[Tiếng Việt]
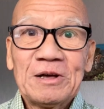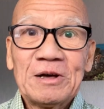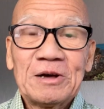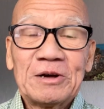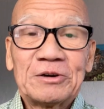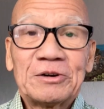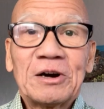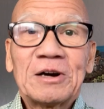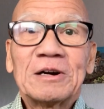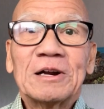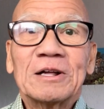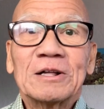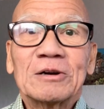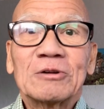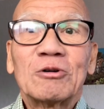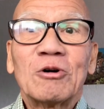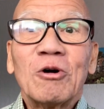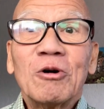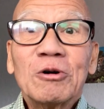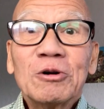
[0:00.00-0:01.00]
rất là
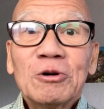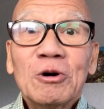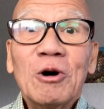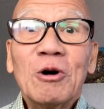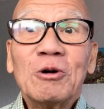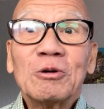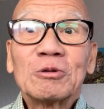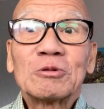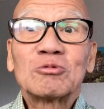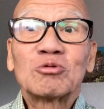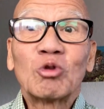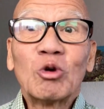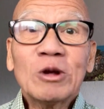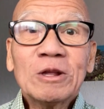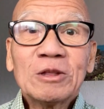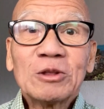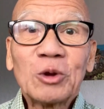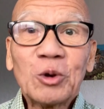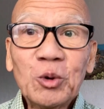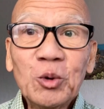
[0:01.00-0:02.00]
khôi ngô tuấn
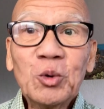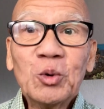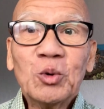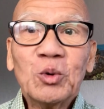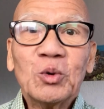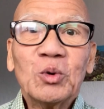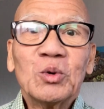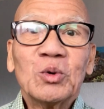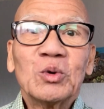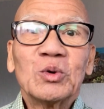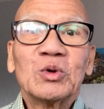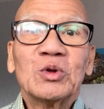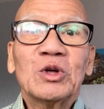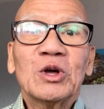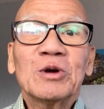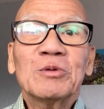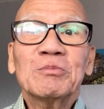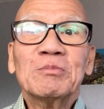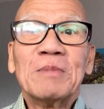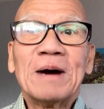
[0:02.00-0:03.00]
tú
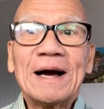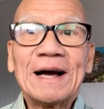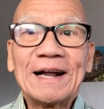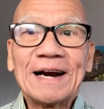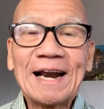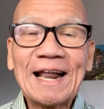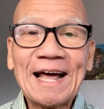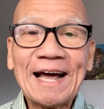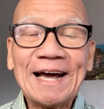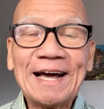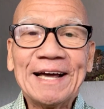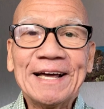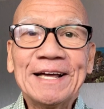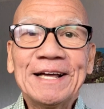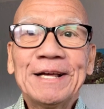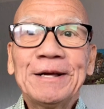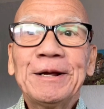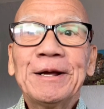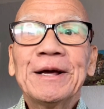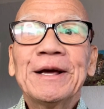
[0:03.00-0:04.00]
nhưng mà lại